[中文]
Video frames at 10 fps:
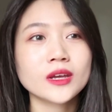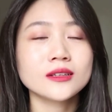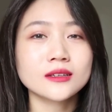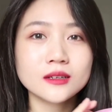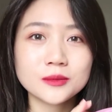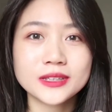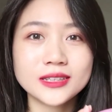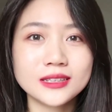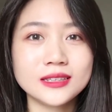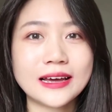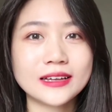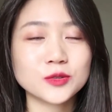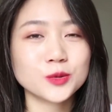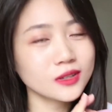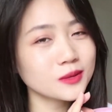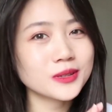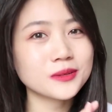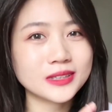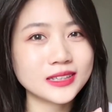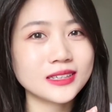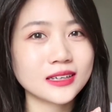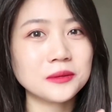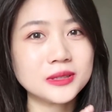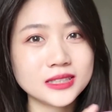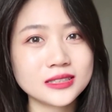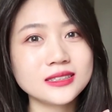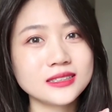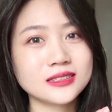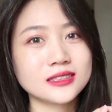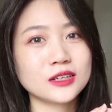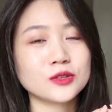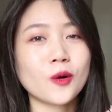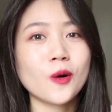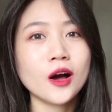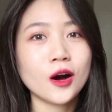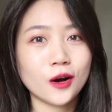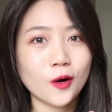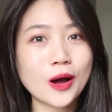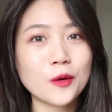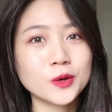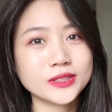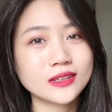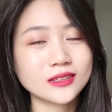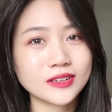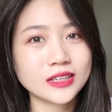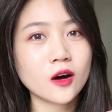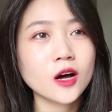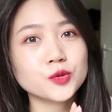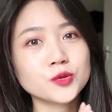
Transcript: 特别甜，就特别特别甜，特别清新的那种呃花果香的味道，属于那